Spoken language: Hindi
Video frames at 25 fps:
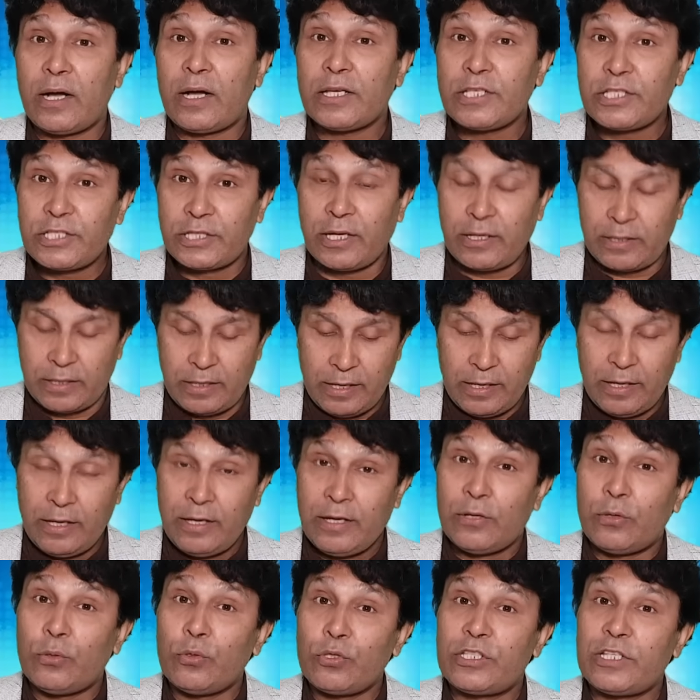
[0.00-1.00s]
आज तक
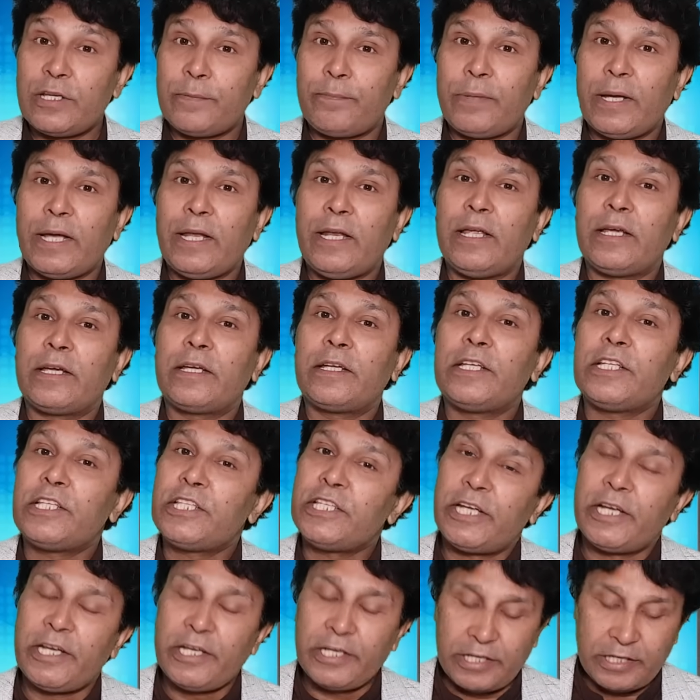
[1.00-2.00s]
उससे पहले
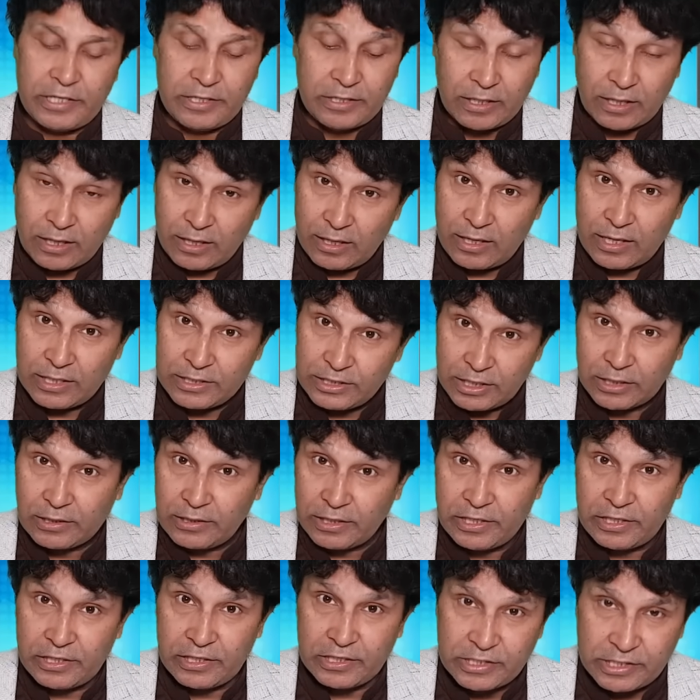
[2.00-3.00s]
किसी ने नहीं की आज तक
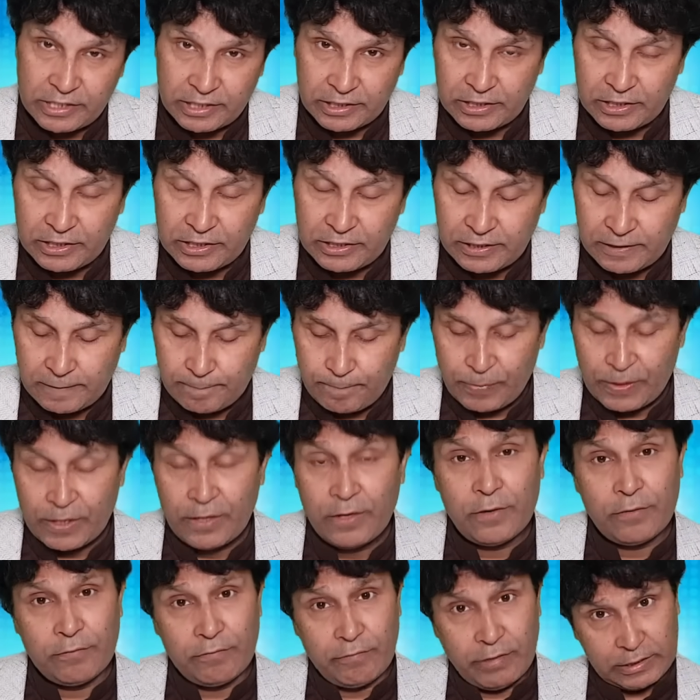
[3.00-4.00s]
नहीं किसी ने की थी
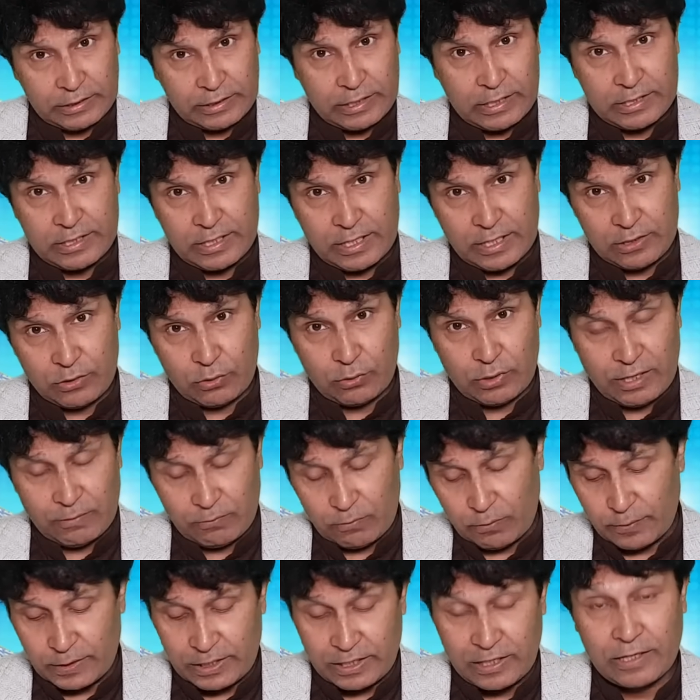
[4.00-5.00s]
वक्त के साथ तो
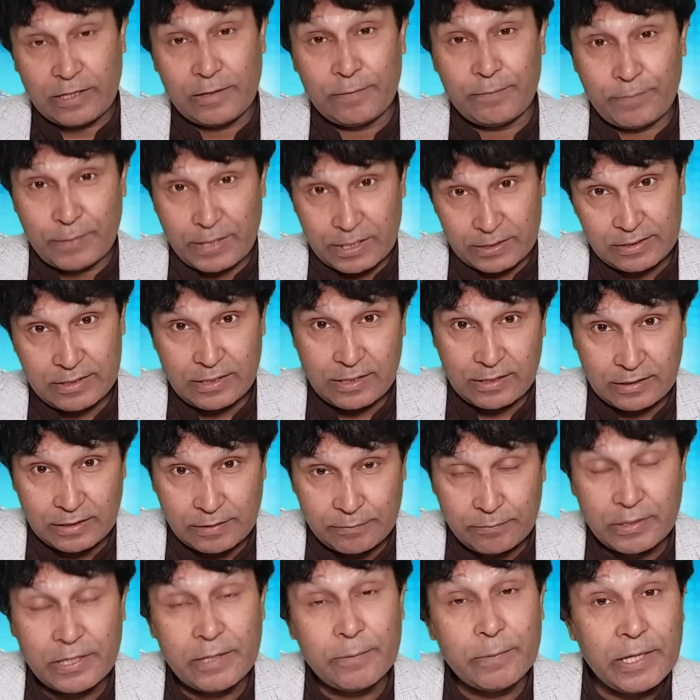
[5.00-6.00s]
आपको पता है कि पाकिस्तान के
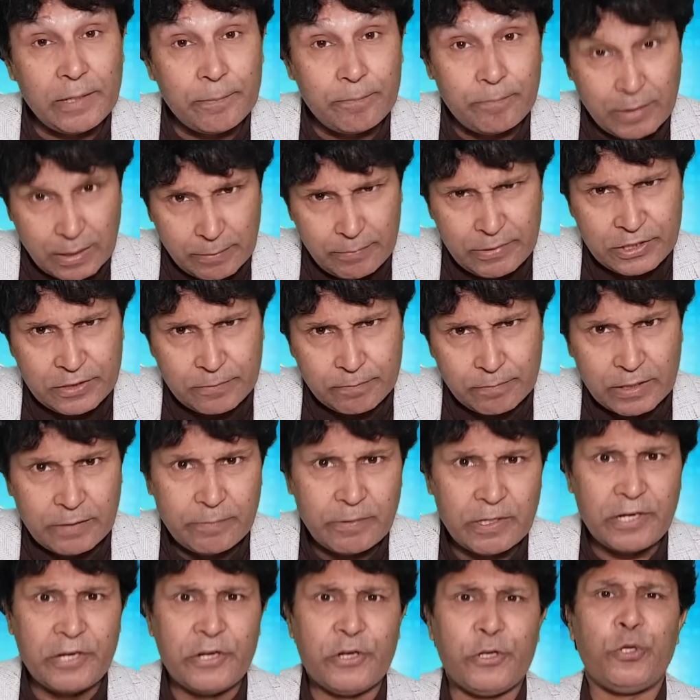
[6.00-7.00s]
बड़े बड़े पामिस्ट बड़े
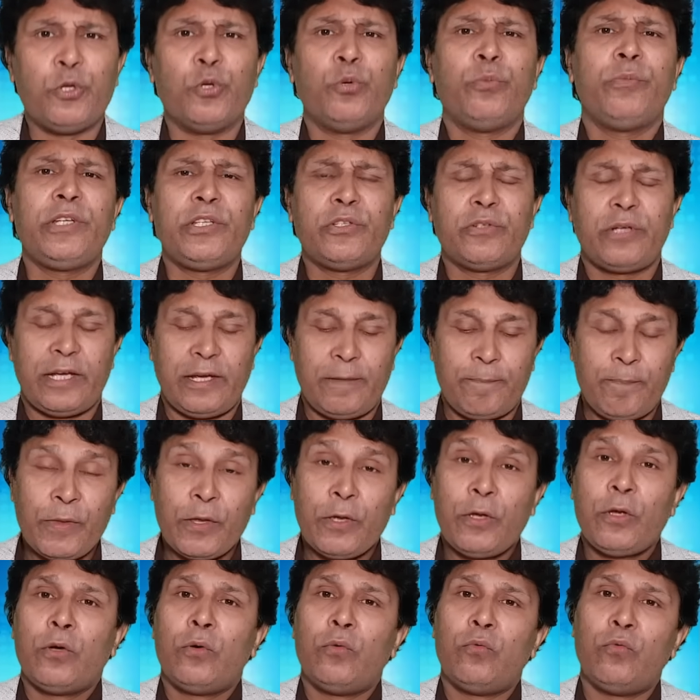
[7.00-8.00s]
बड़े निजूमी जो हैं
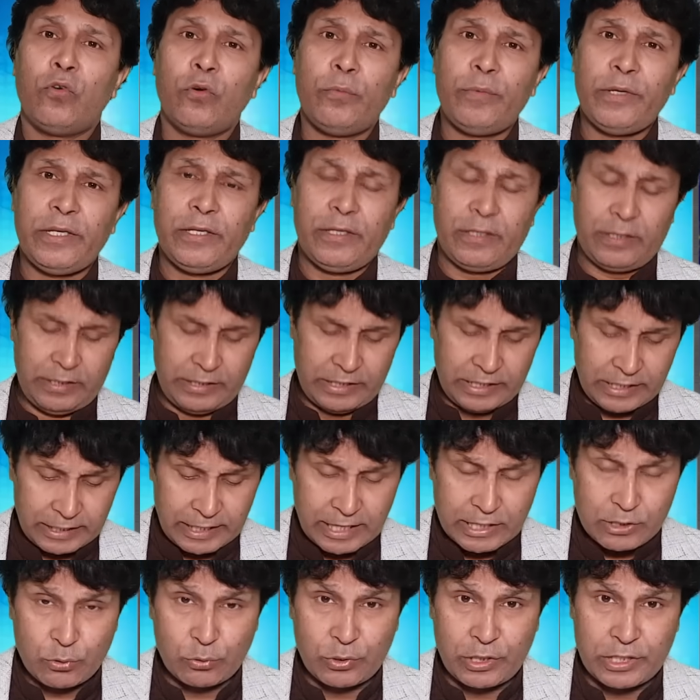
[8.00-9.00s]
वो भी ये
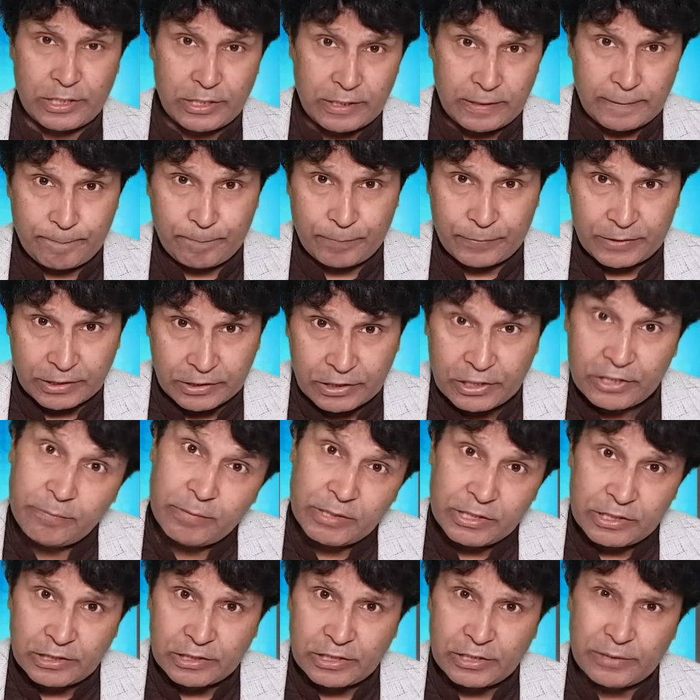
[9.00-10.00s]
कह चुके थे
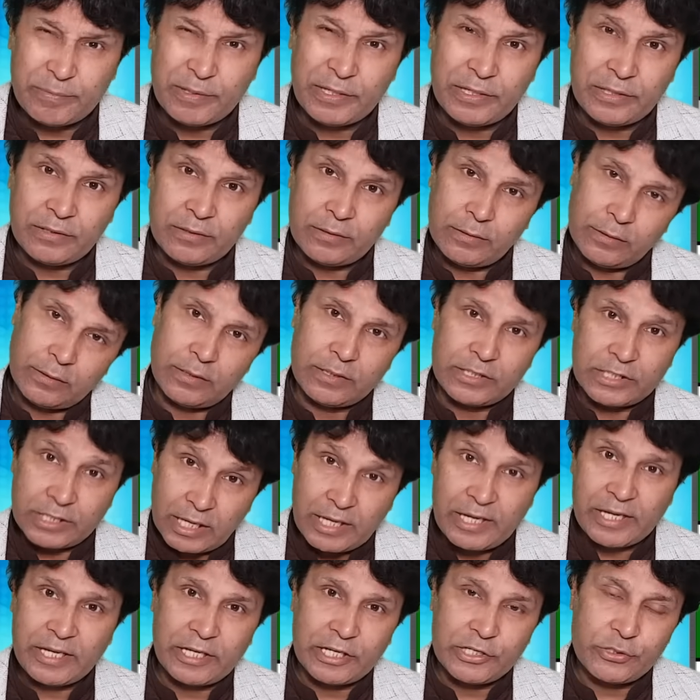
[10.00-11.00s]
तकरीबन तकरीबन
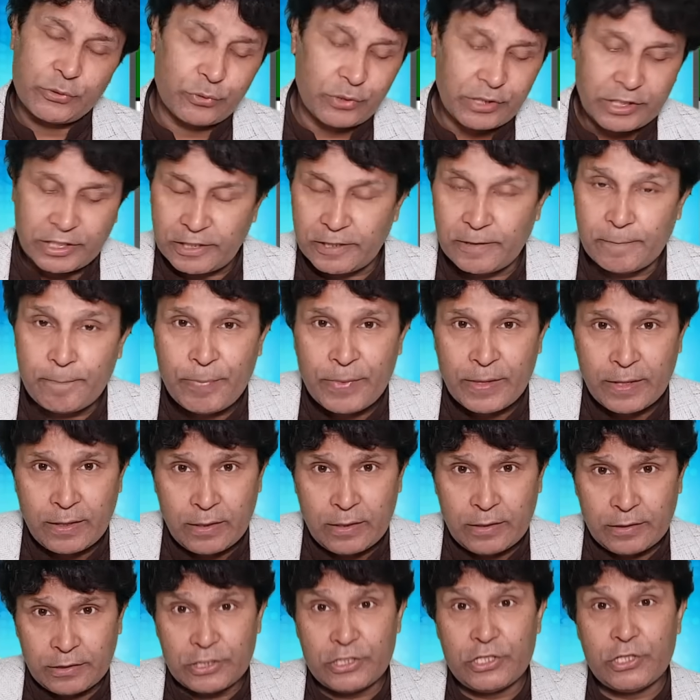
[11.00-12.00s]
सारे कह चुके थे
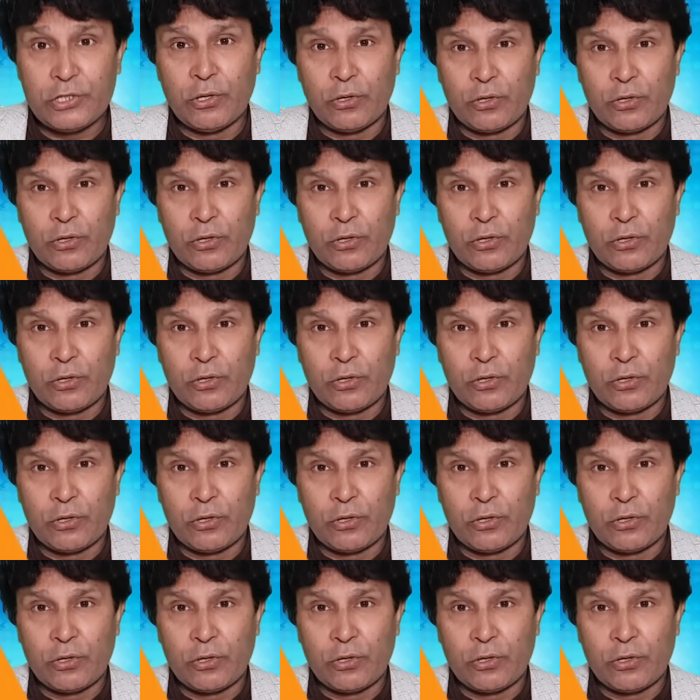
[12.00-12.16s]
किसी